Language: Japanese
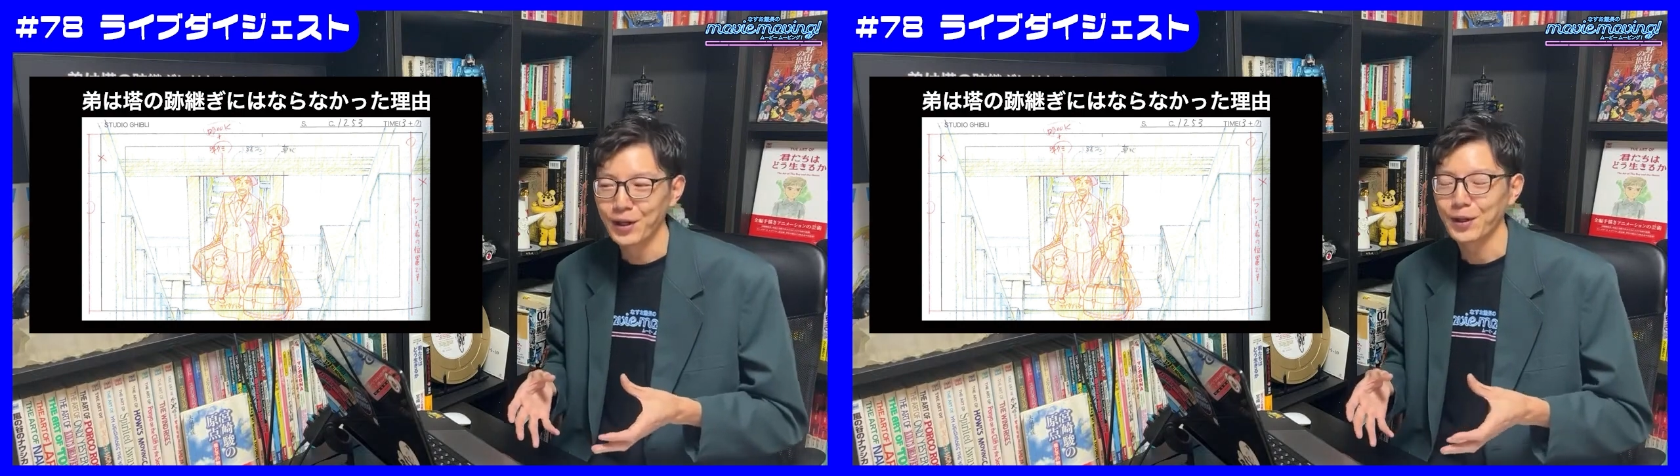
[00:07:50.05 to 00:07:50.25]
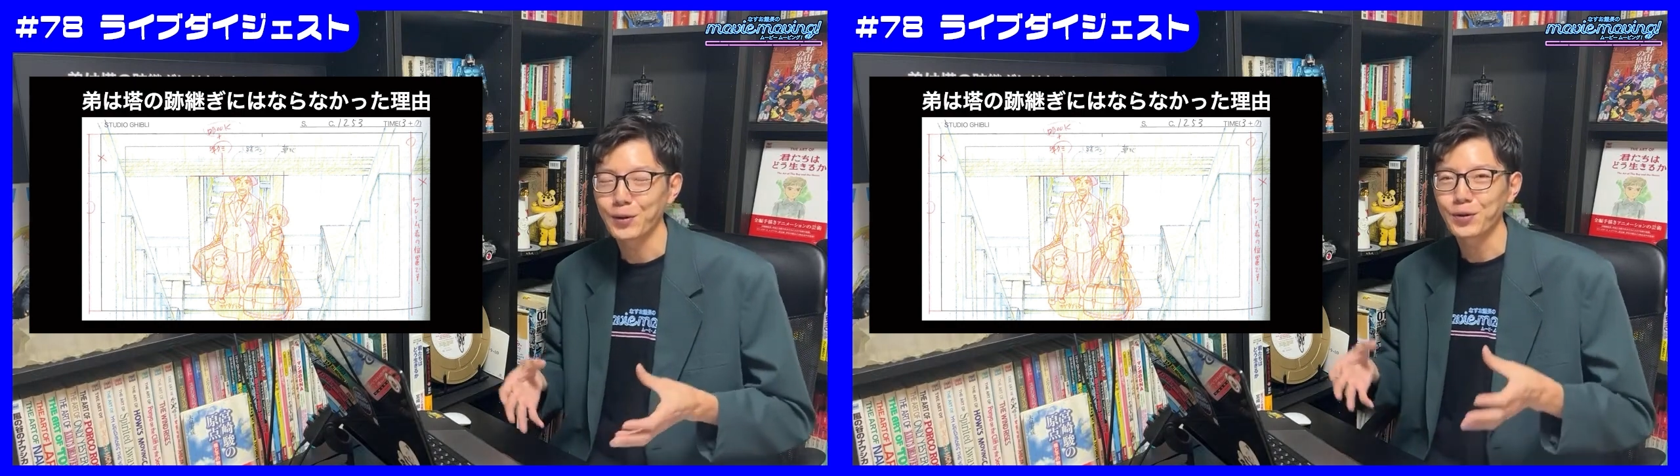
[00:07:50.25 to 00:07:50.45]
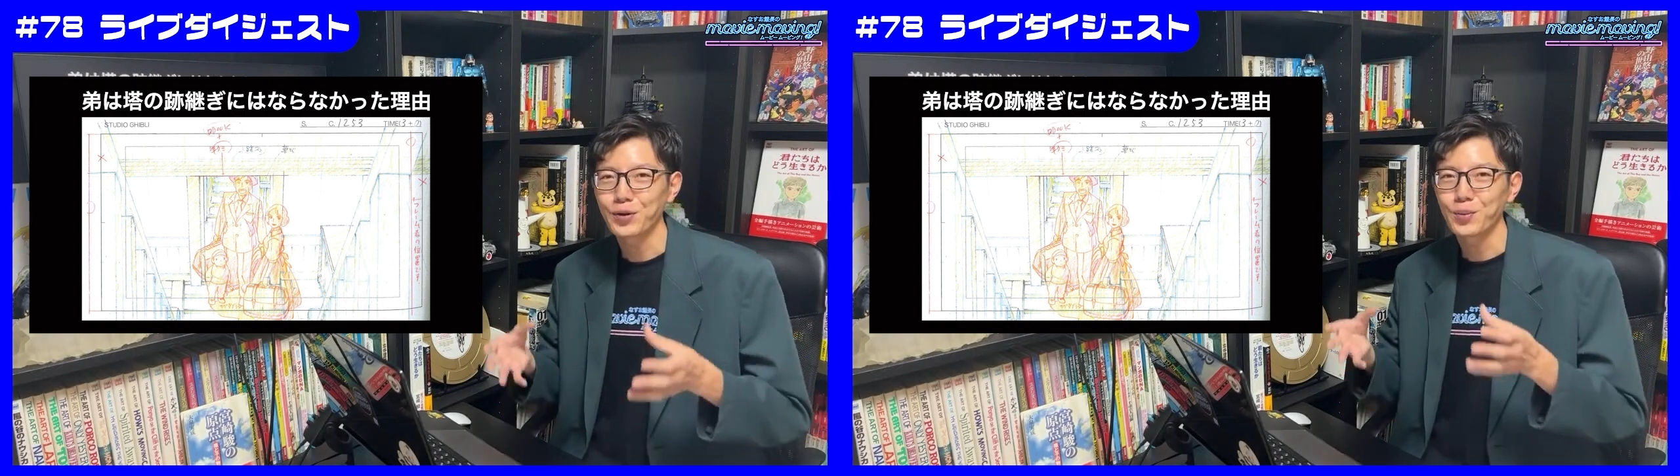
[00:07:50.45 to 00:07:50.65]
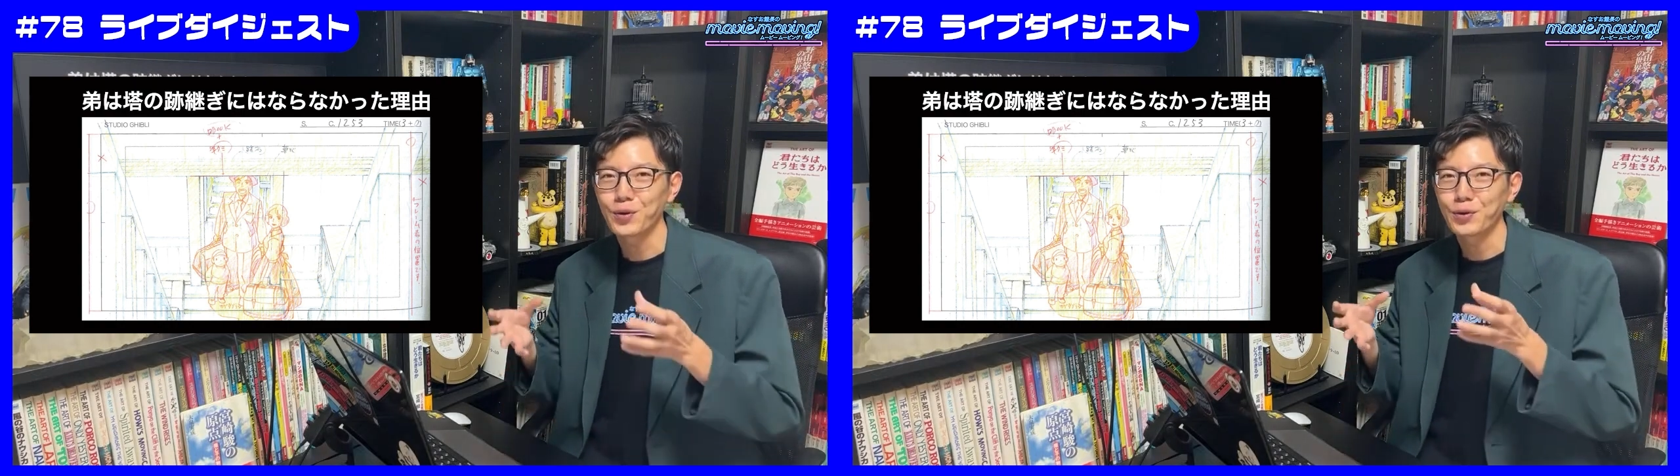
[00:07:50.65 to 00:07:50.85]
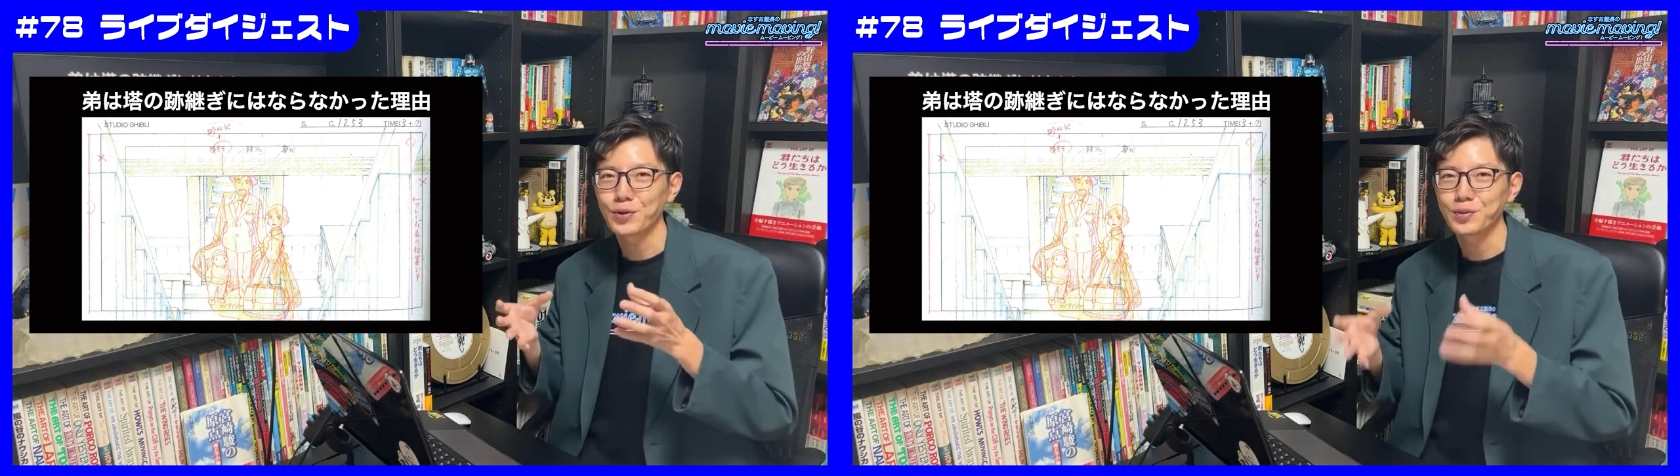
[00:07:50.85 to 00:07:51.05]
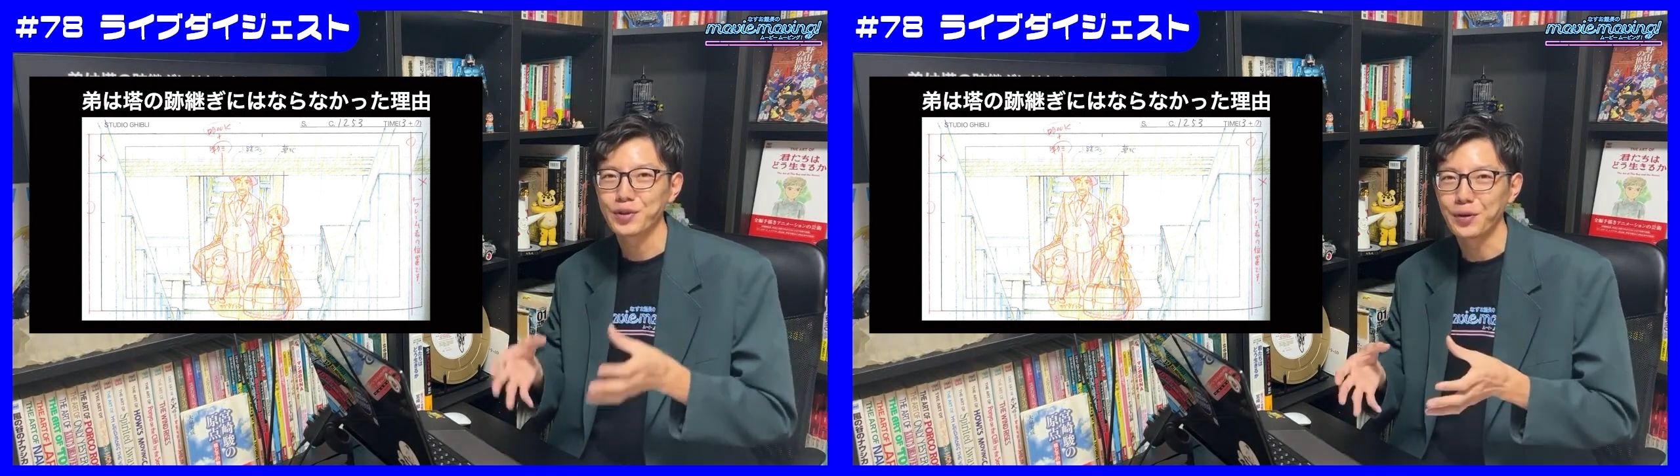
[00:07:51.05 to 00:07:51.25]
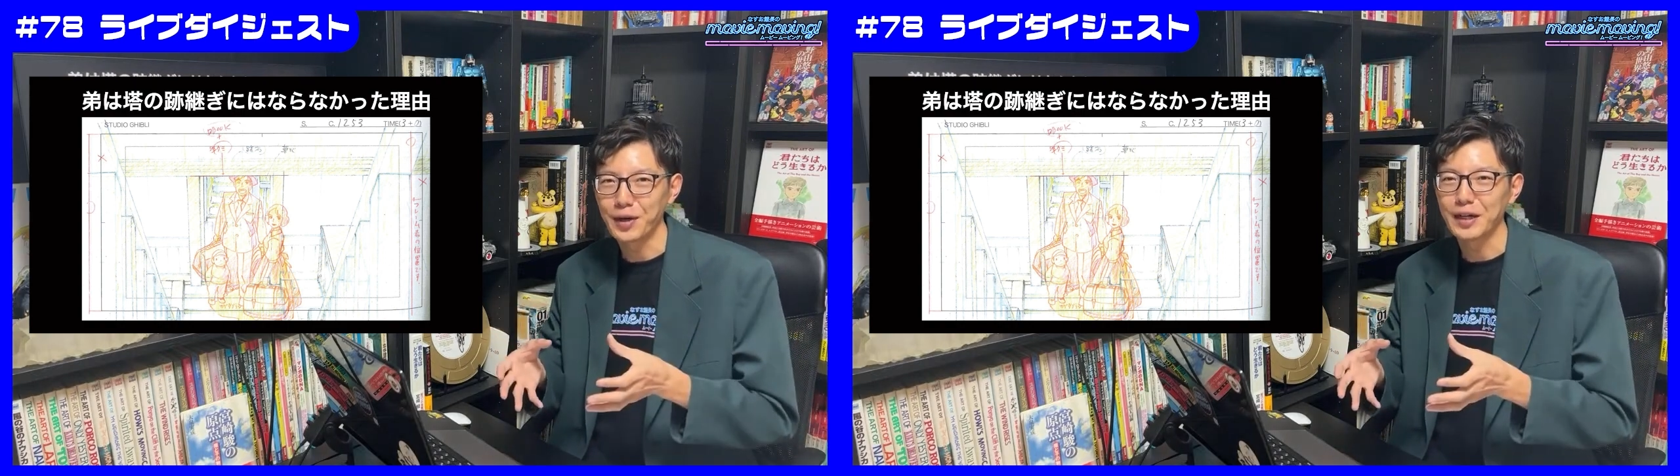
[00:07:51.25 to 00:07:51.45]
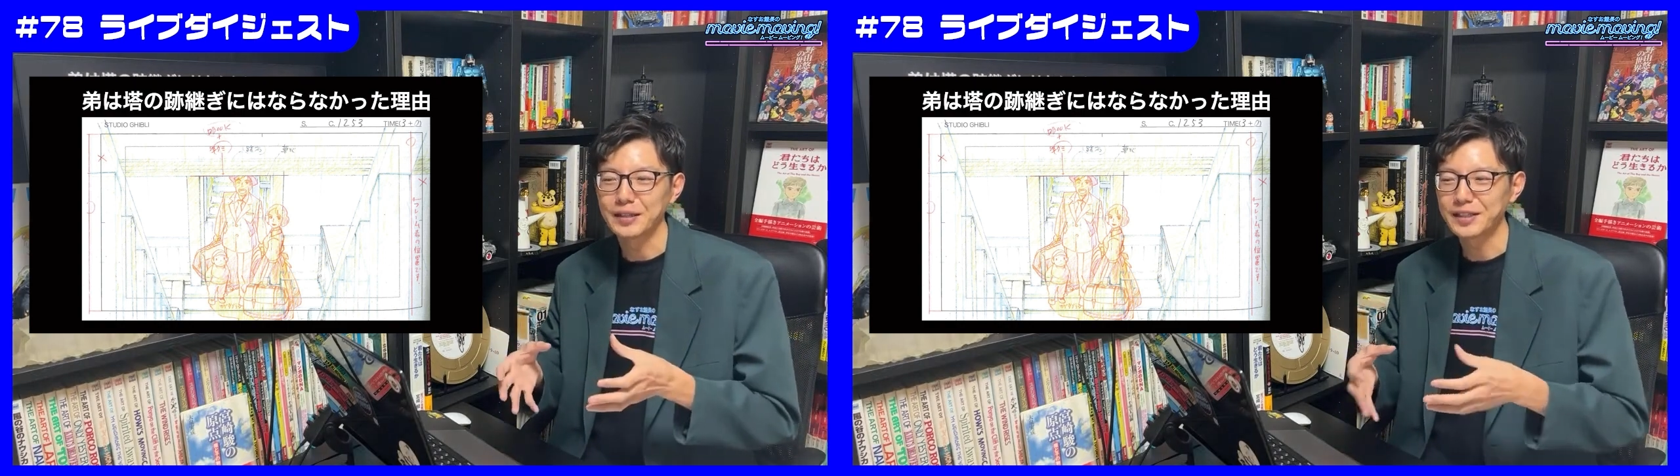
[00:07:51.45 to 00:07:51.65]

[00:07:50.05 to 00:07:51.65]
えー、子供を産むには